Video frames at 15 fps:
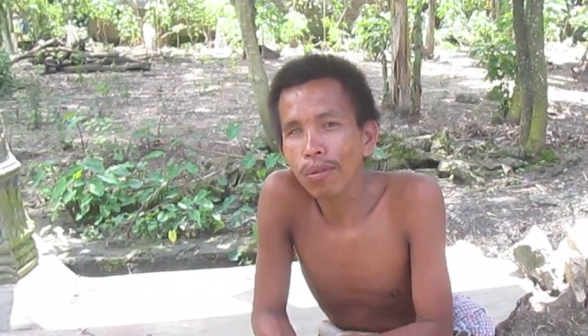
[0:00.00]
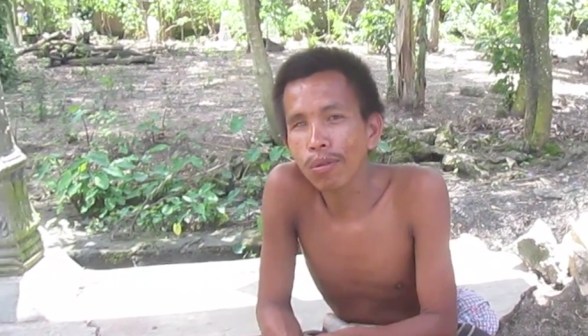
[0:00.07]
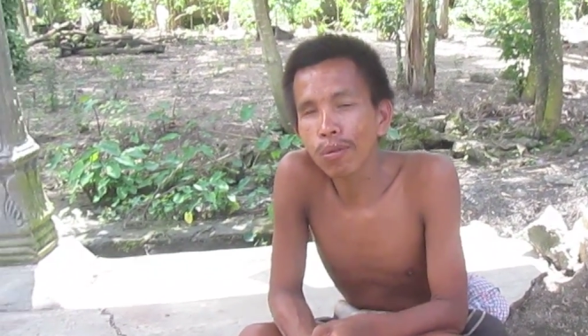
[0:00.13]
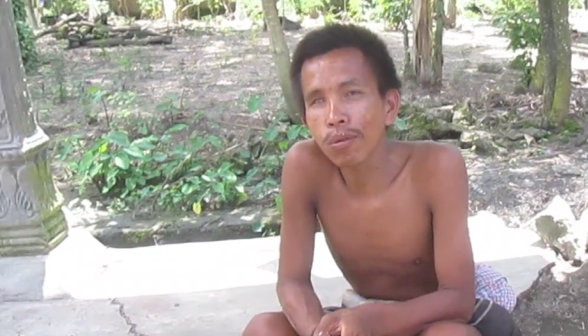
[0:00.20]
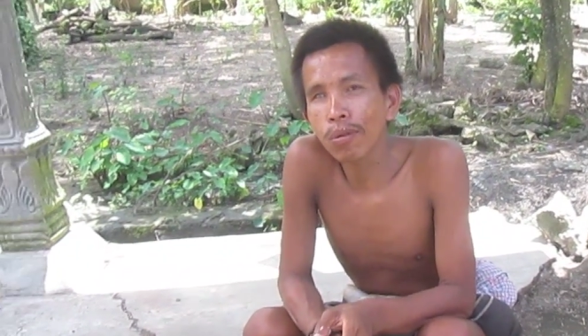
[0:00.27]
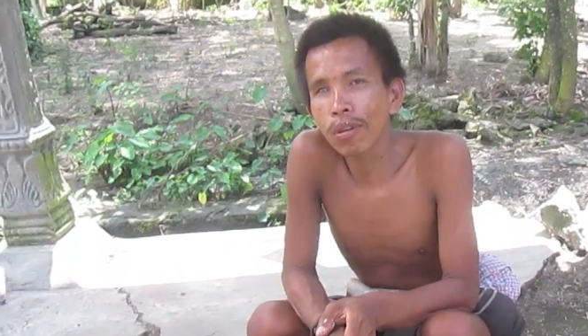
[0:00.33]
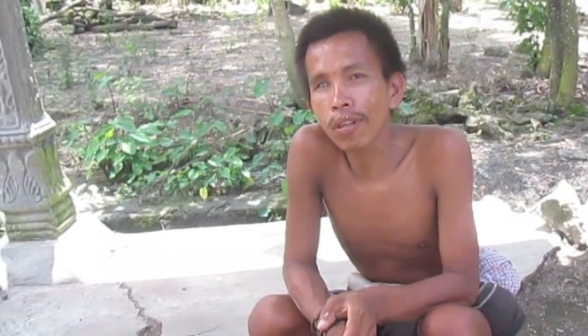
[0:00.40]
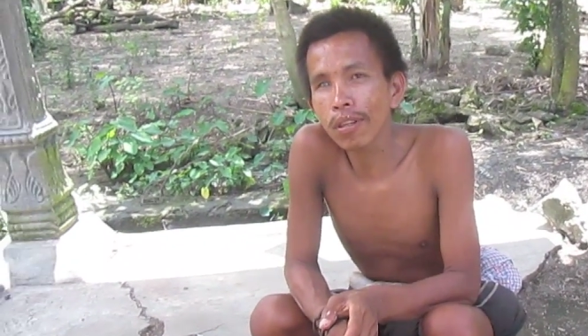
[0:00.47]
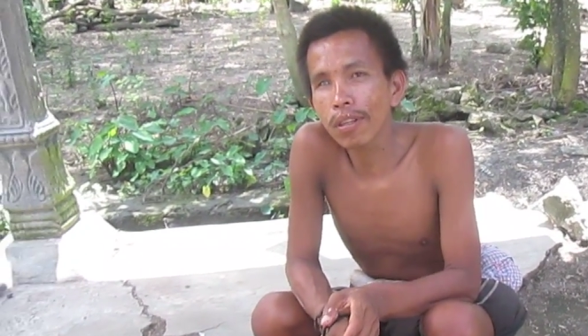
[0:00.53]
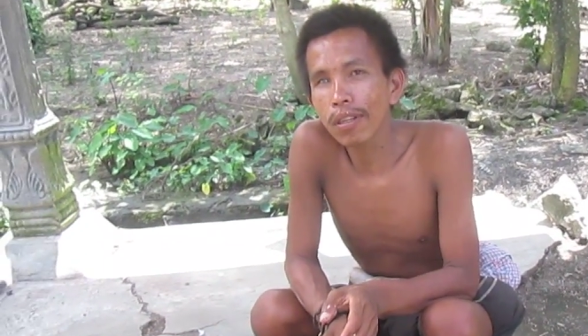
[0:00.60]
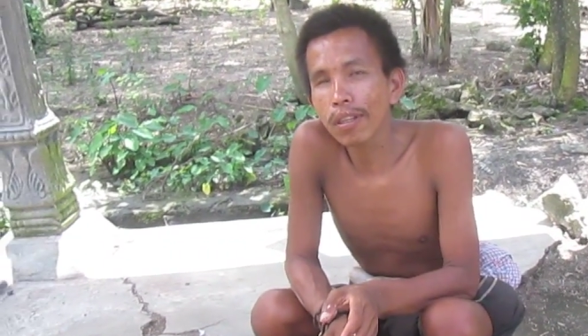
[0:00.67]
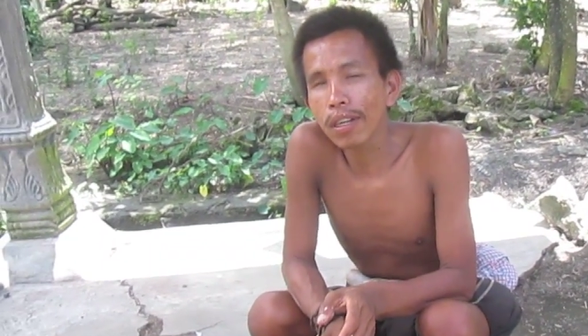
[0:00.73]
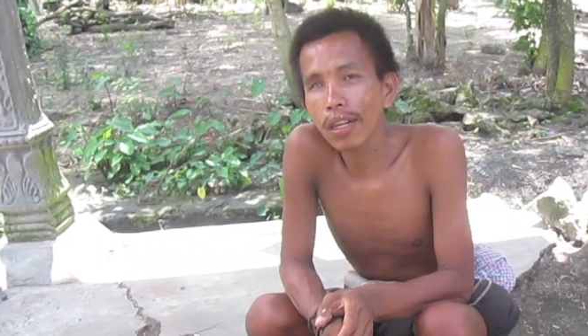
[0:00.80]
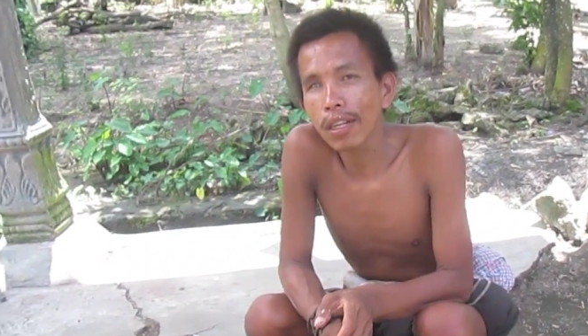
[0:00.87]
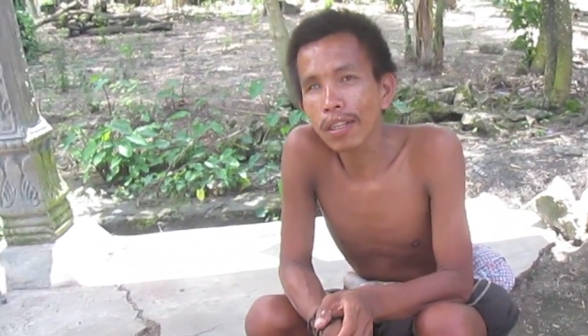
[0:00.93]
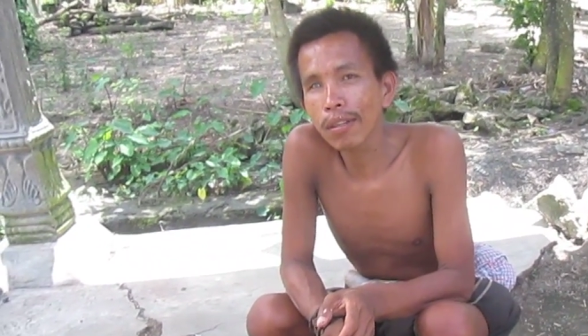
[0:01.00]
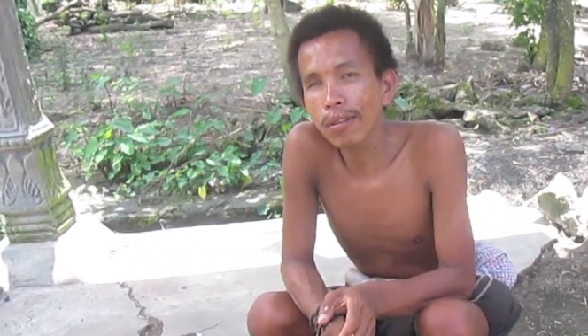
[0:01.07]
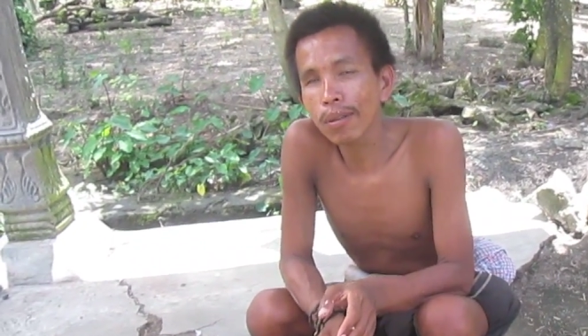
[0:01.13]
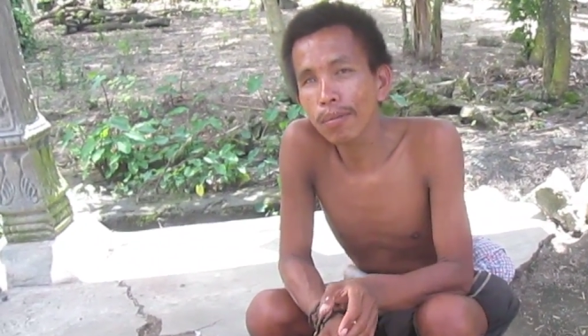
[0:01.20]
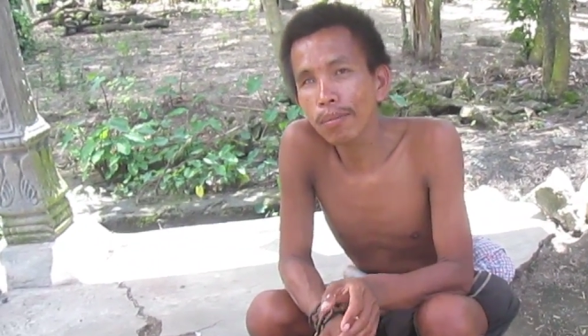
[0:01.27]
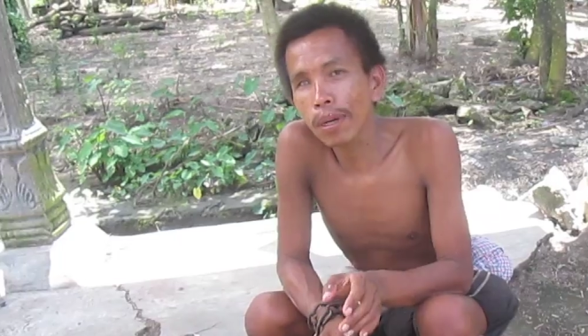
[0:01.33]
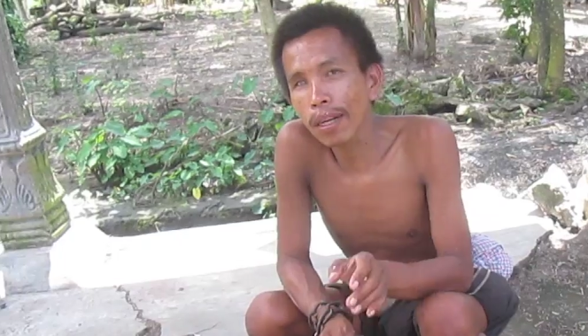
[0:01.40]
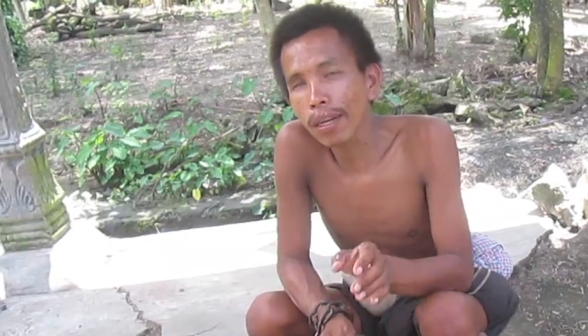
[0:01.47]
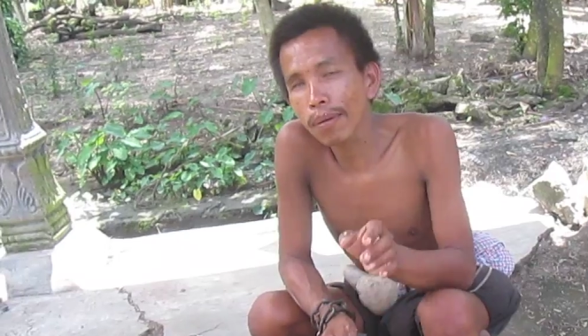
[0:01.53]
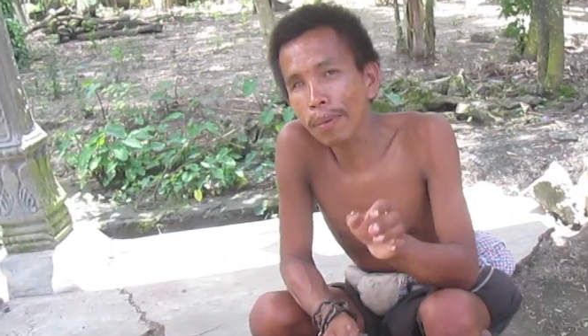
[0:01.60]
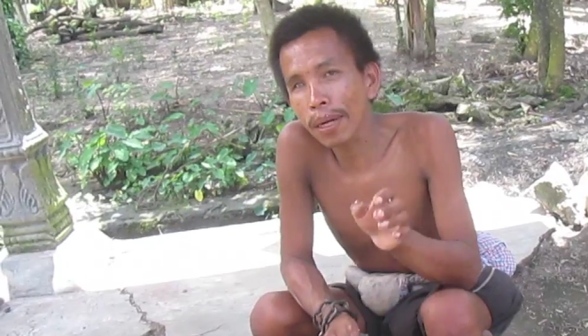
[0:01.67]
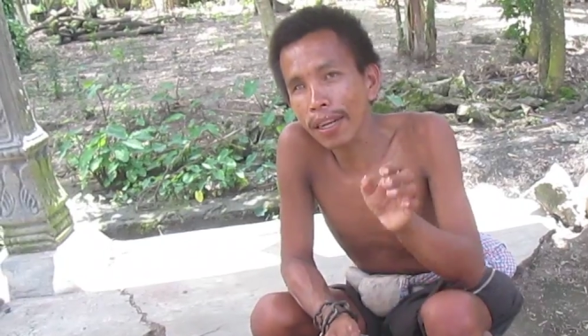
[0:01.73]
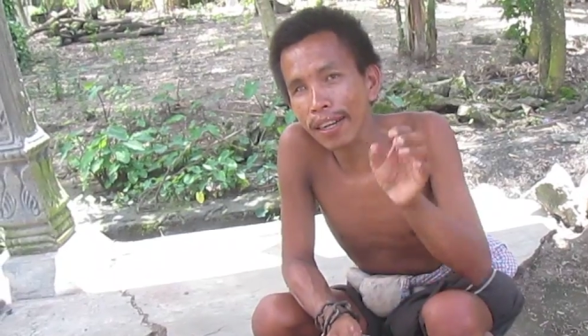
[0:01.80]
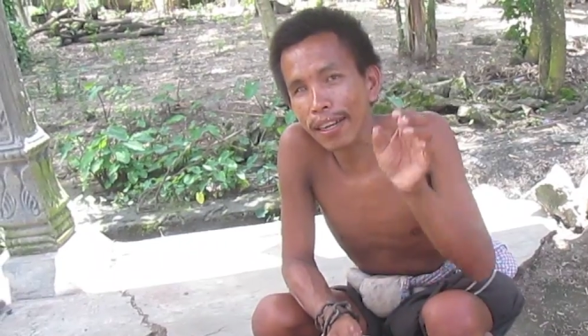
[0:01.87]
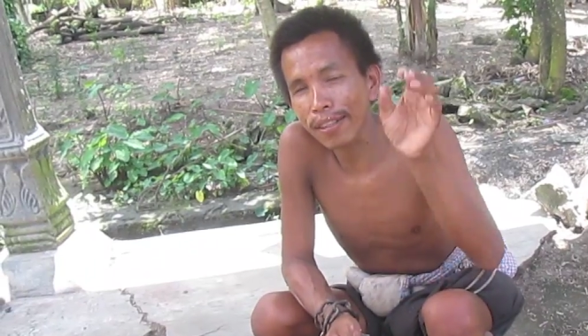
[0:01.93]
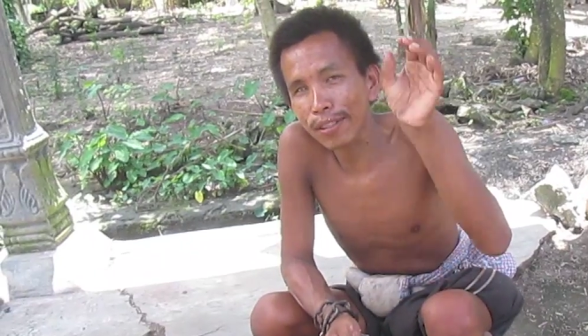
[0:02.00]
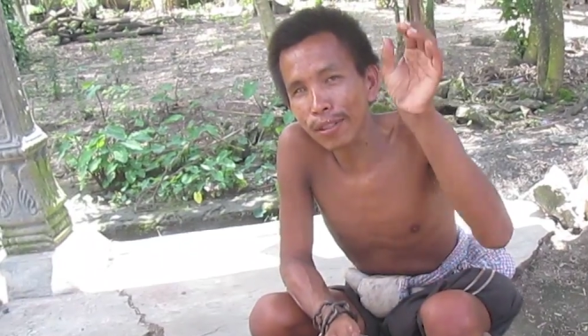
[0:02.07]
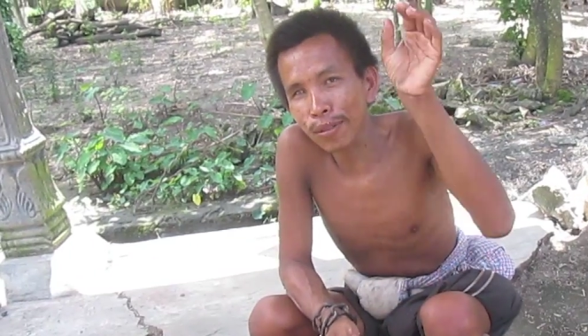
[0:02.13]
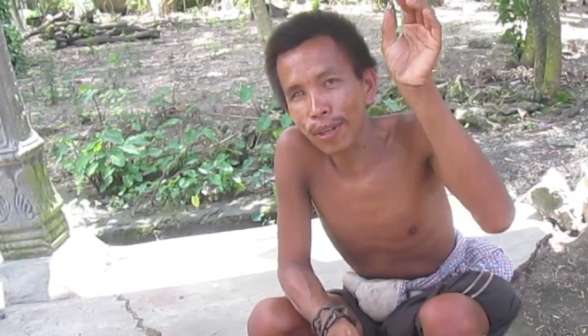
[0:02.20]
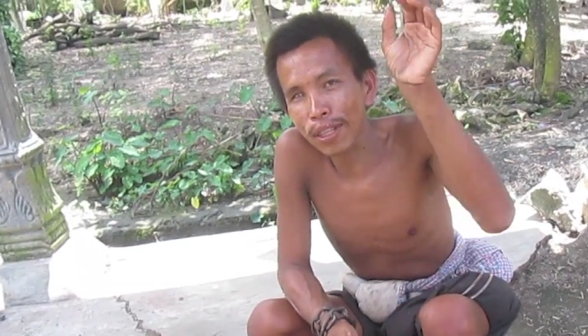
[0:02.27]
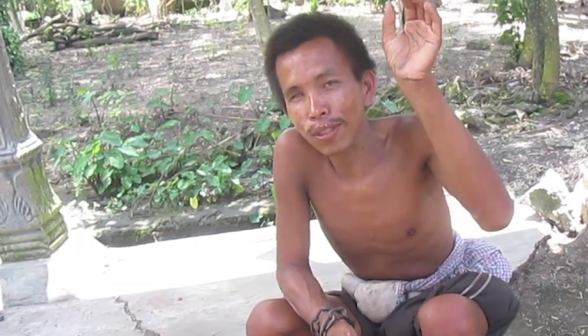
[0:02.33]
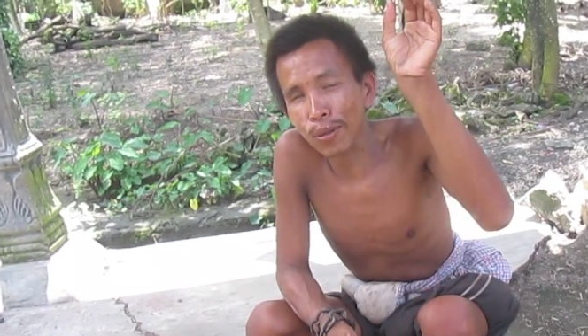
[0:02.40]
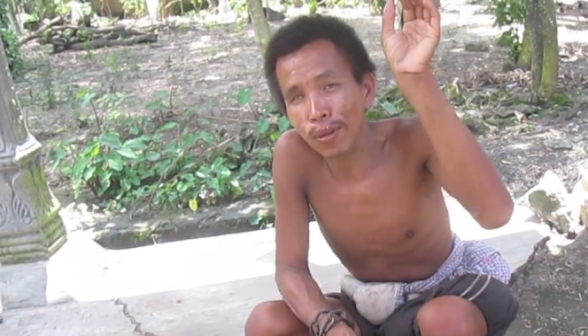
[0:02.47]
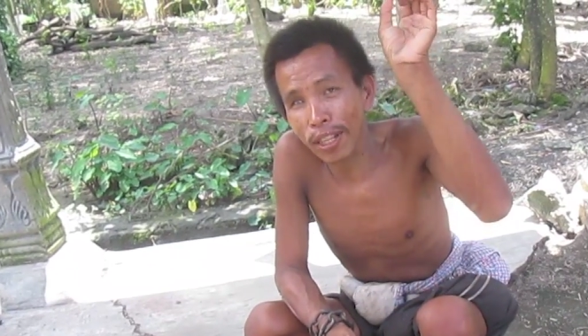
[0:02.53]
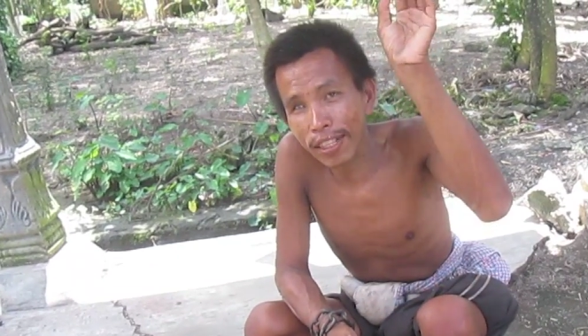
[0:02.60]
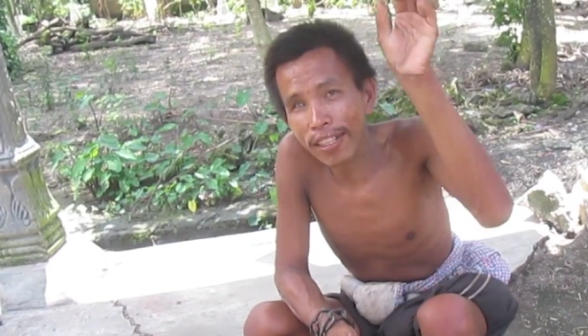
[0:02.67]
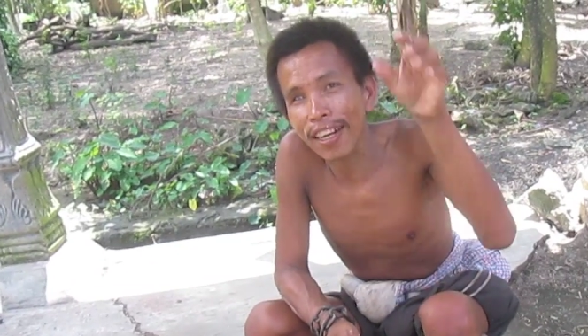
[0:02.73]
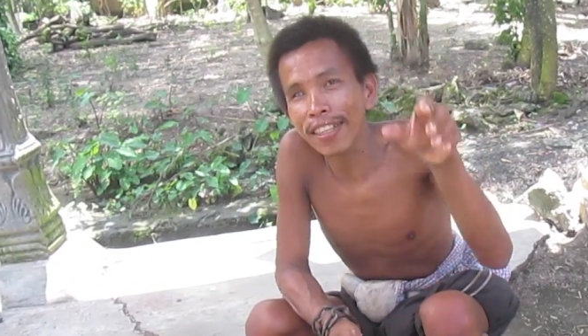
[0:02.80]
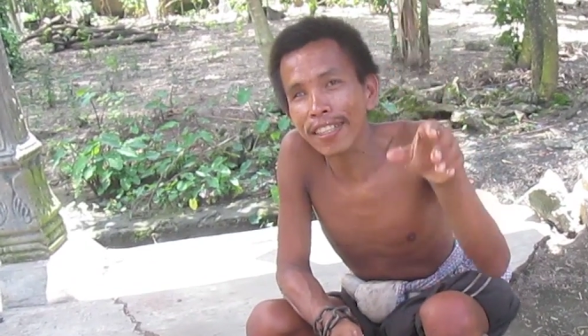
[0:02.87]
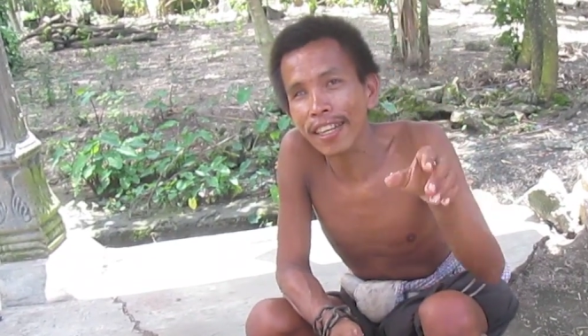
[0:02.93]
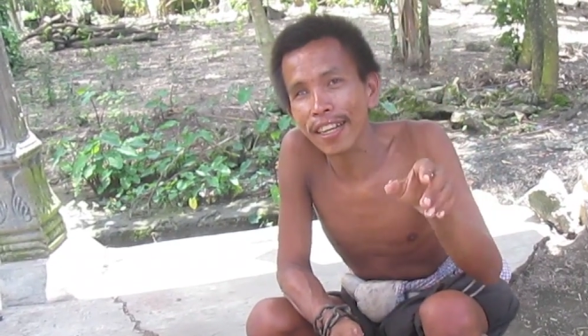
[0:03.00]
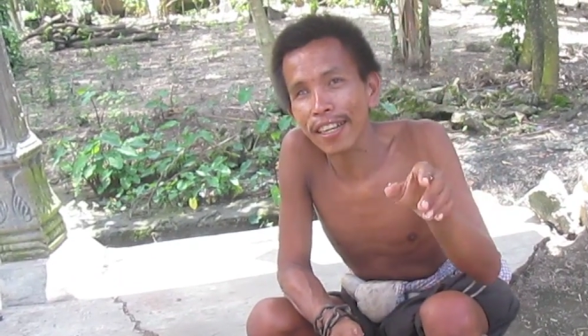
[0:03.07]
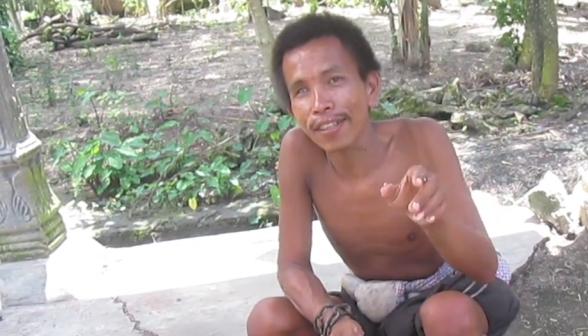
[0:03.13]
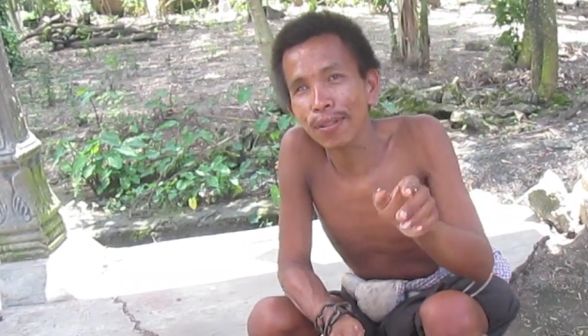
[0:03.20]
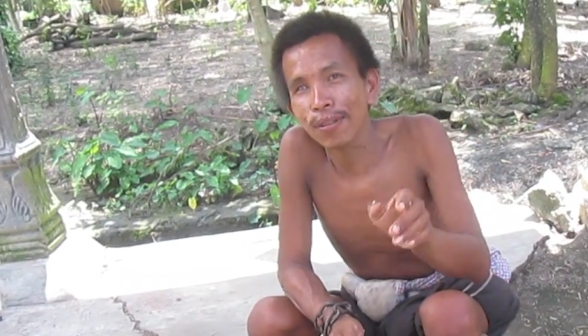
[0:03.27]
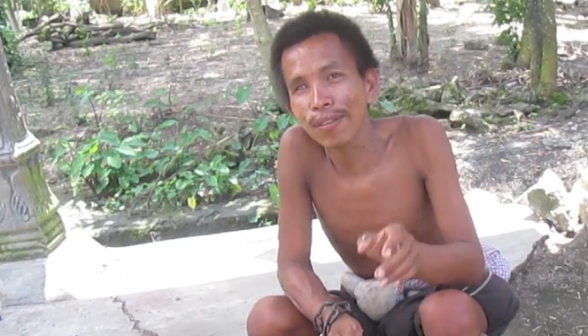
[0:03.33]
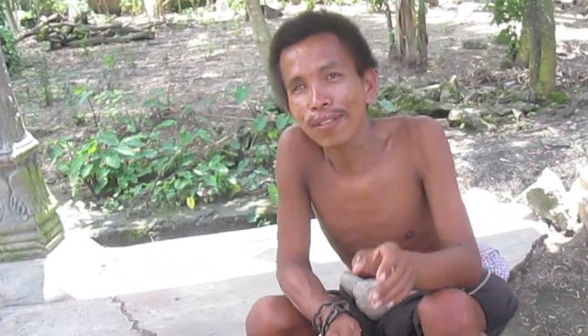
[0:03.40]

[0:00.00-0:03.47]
duhur pakai sholat sholat ngasar. Ya